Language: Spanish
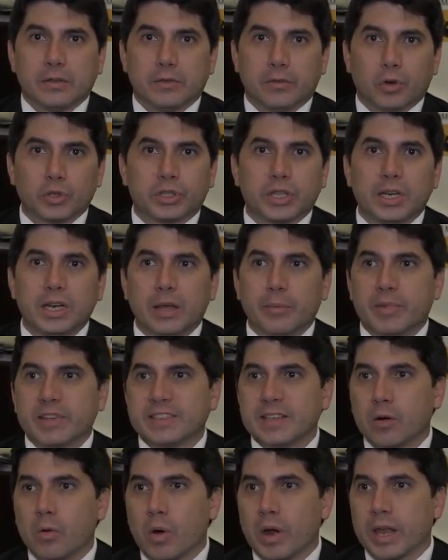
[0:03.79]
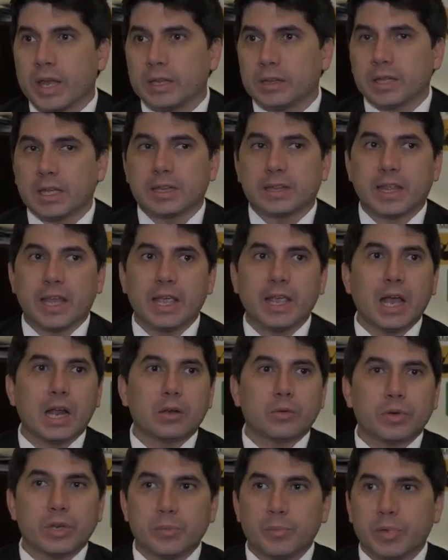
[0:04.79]
vote en la mesa 40 y
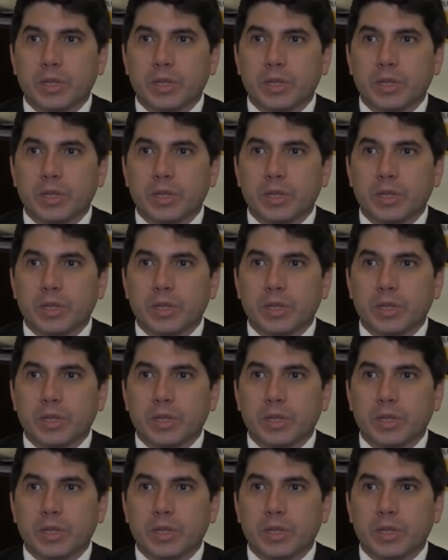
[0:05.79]
tenga algún